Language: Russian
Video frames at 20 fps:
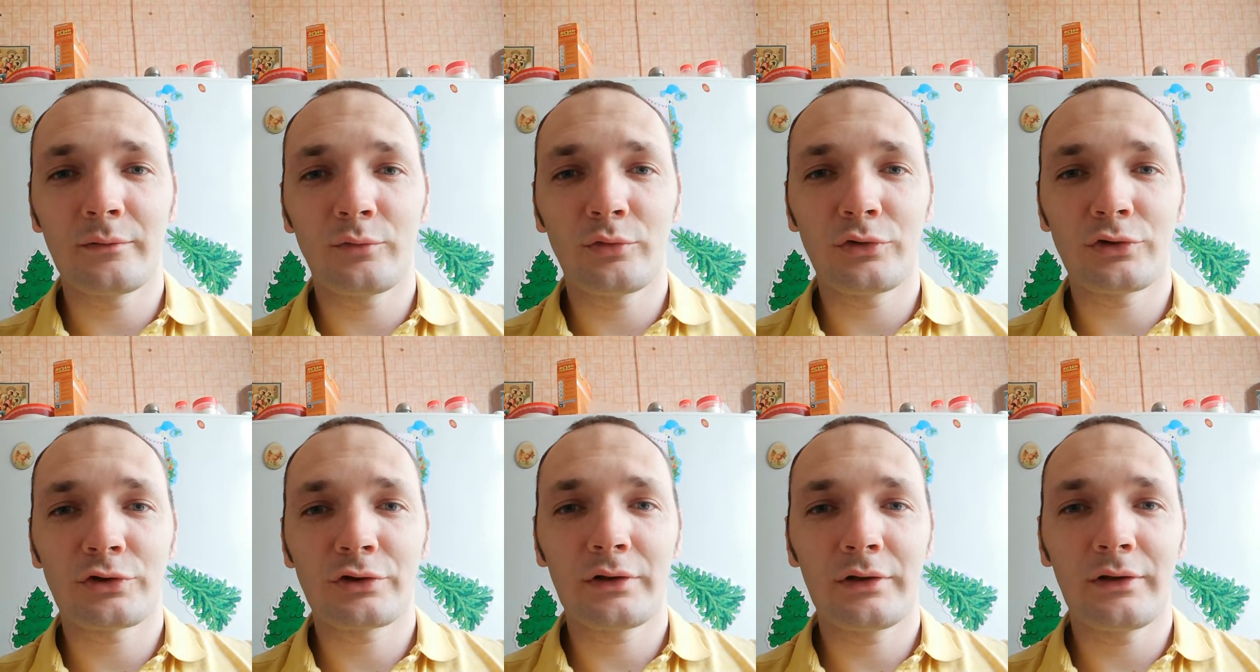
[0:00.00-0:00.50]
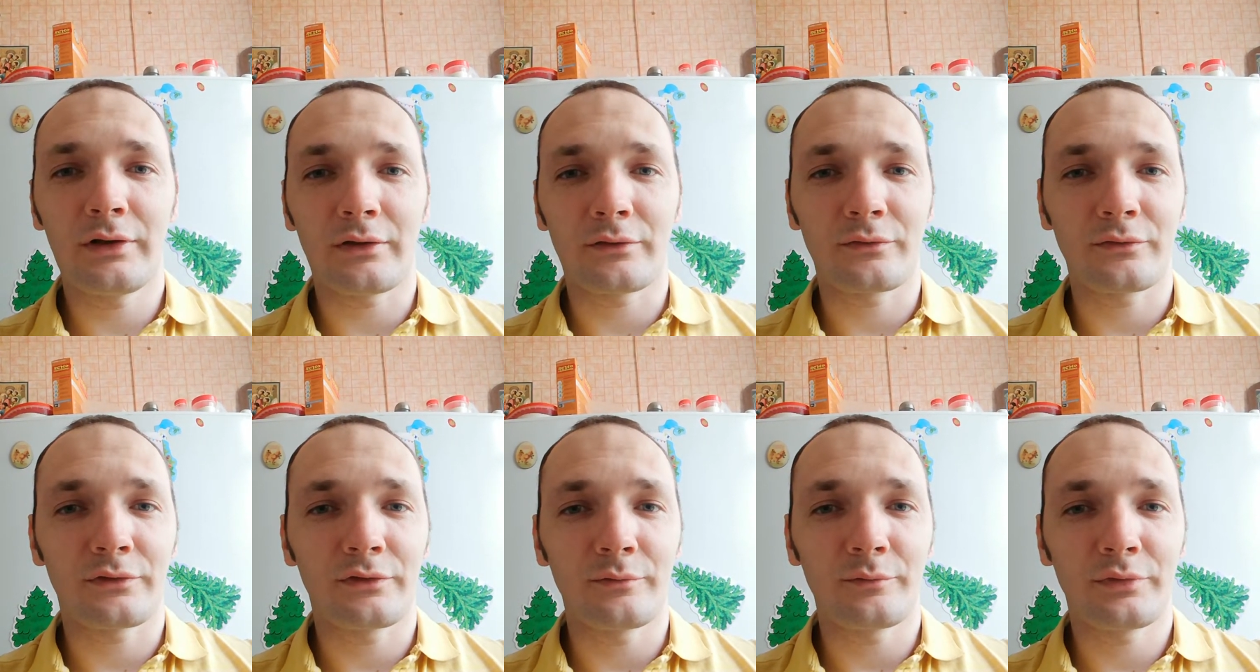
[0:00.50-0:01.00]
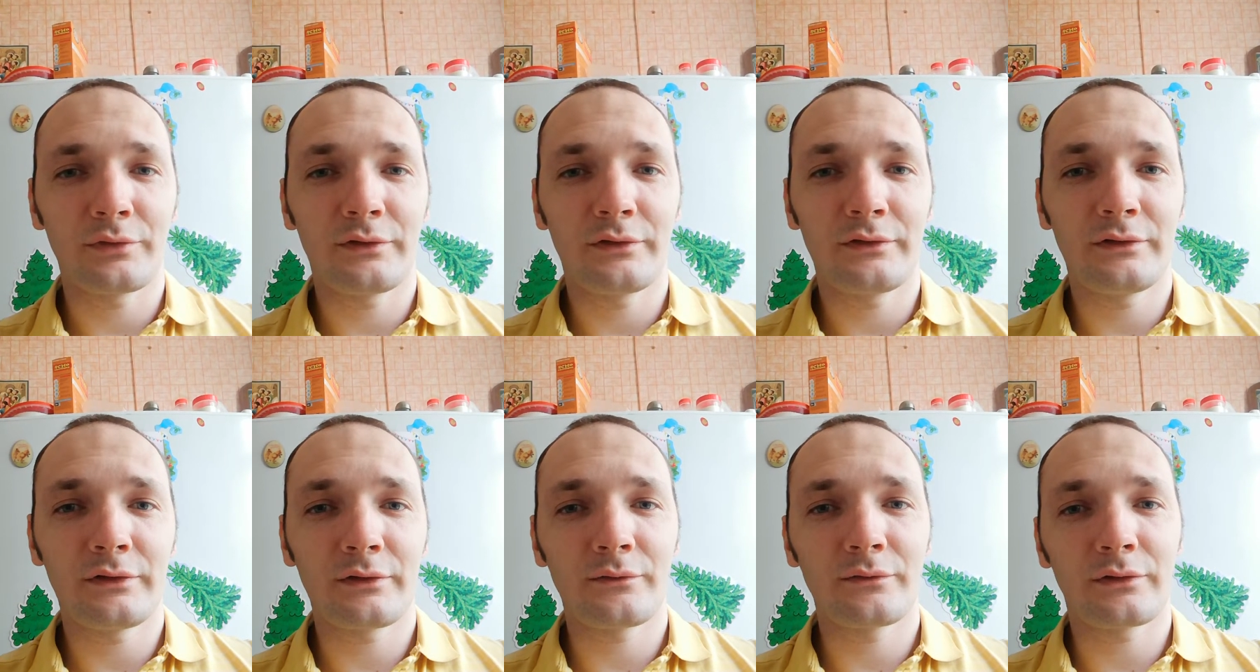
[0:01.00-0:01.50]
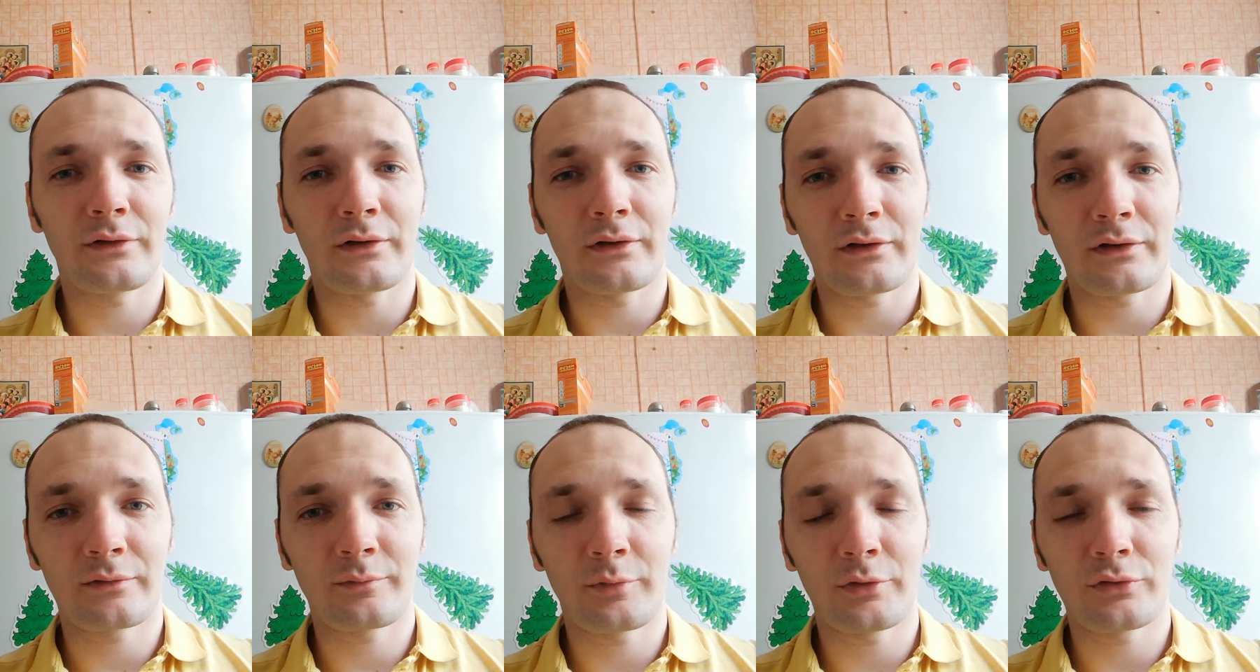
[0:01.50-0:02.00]
больше Аяксу симпатизировать, как
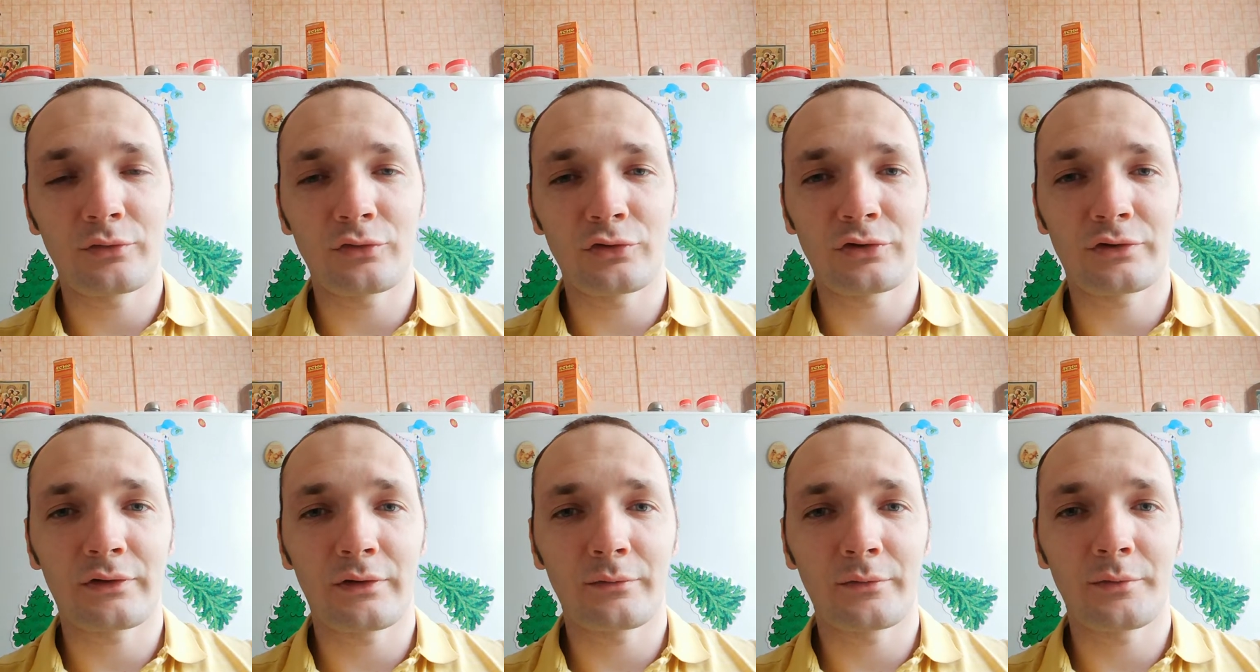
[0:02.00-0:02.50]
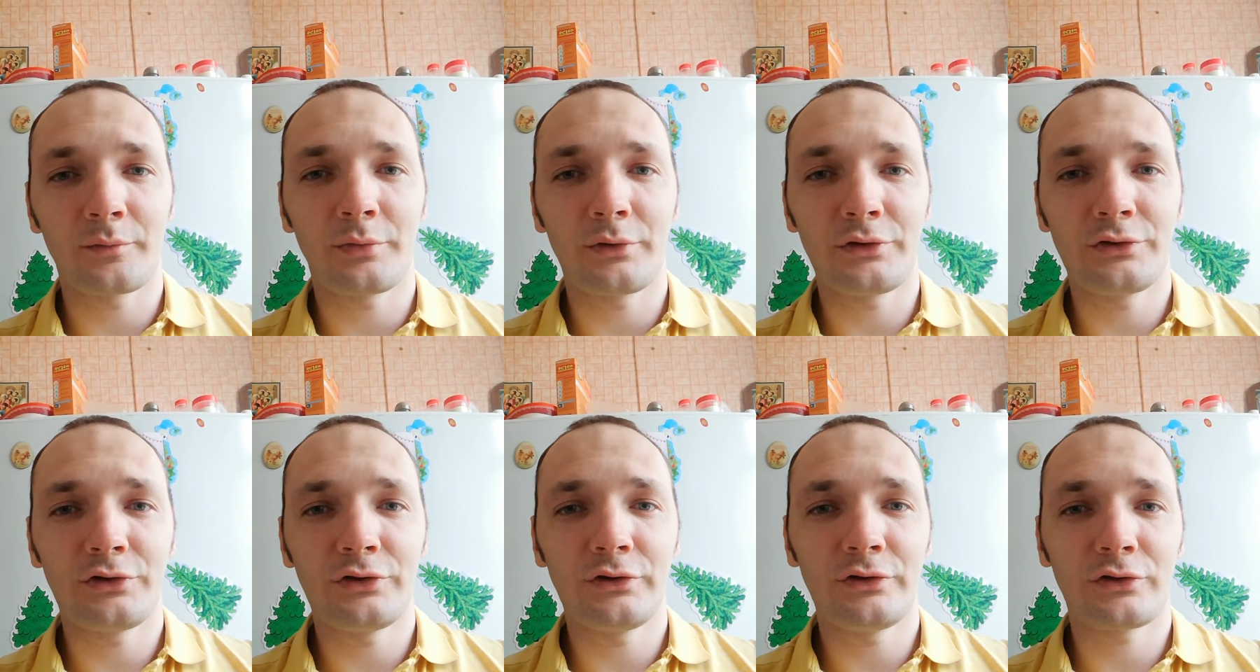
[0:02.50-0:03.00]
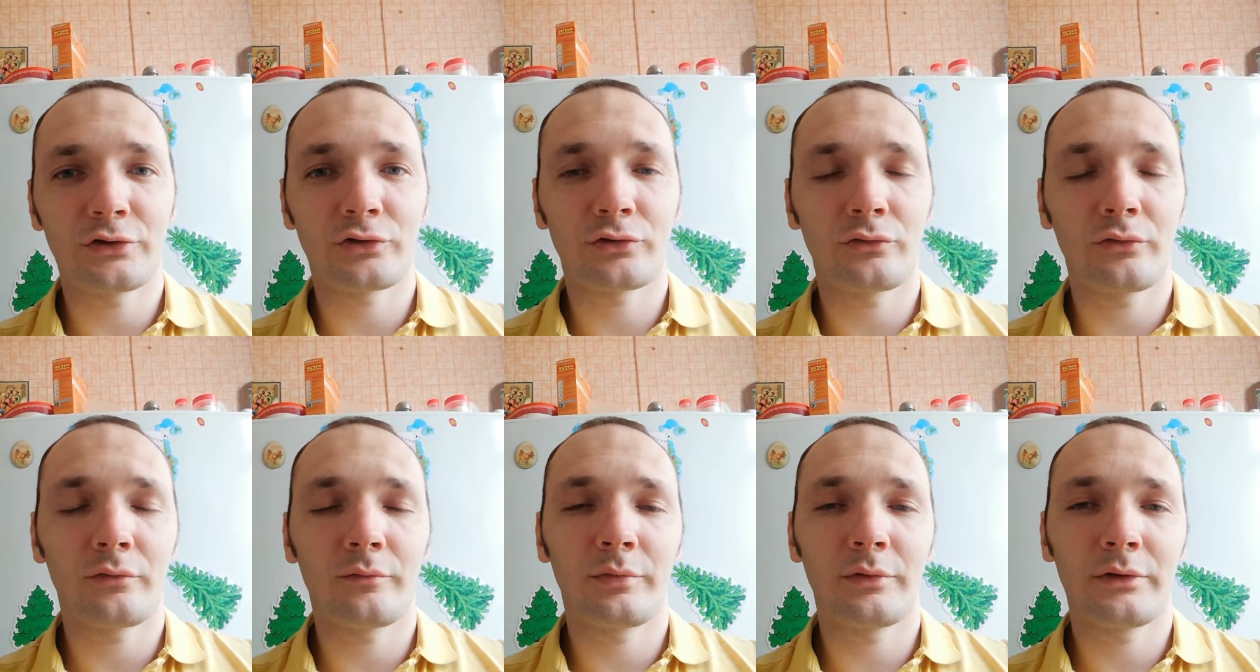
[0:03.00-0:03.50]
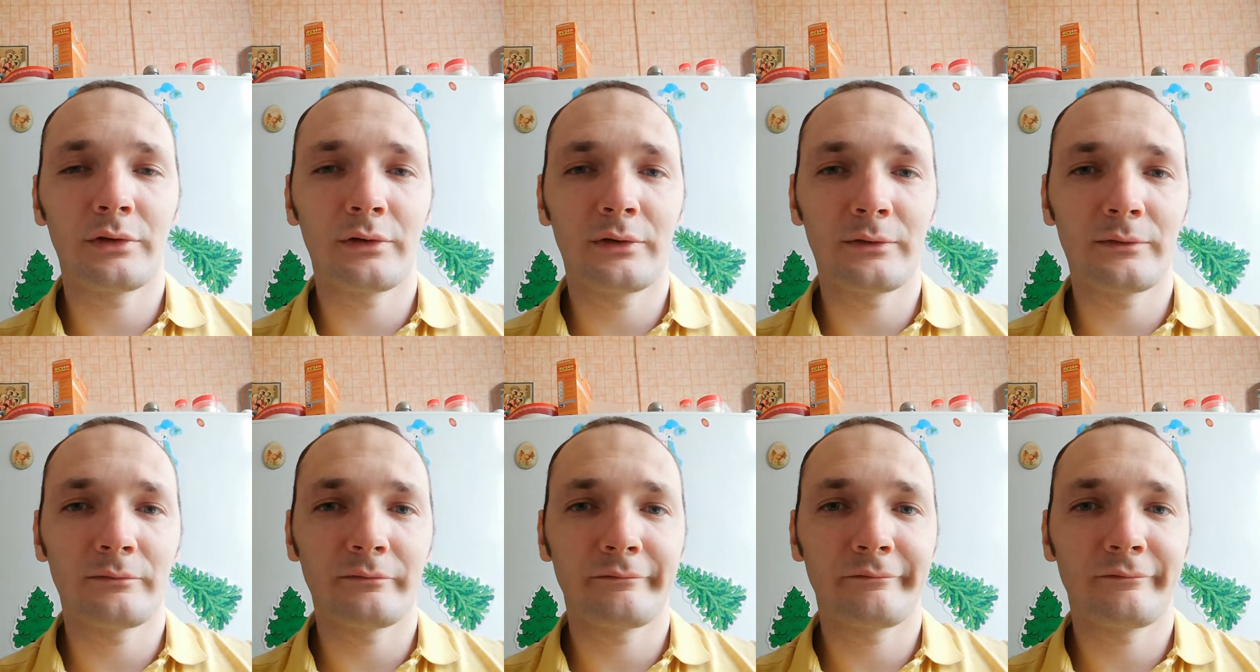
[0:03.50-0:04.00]
раз по той же самой причине,
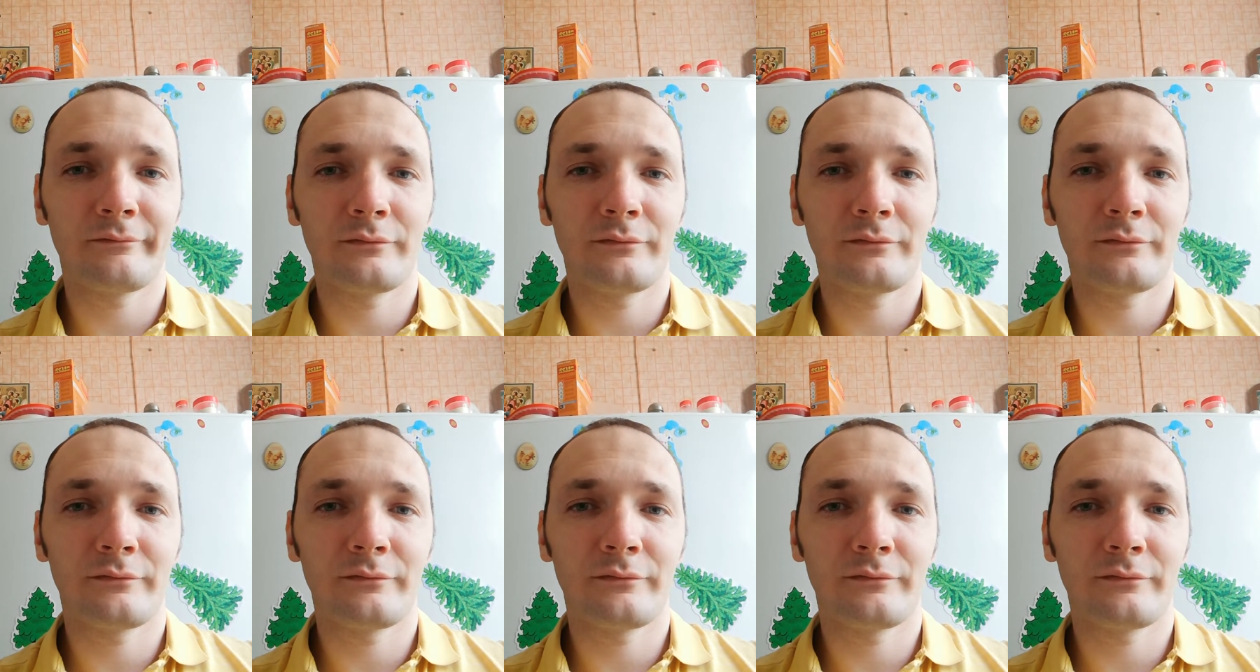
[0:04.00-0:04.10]
чтобы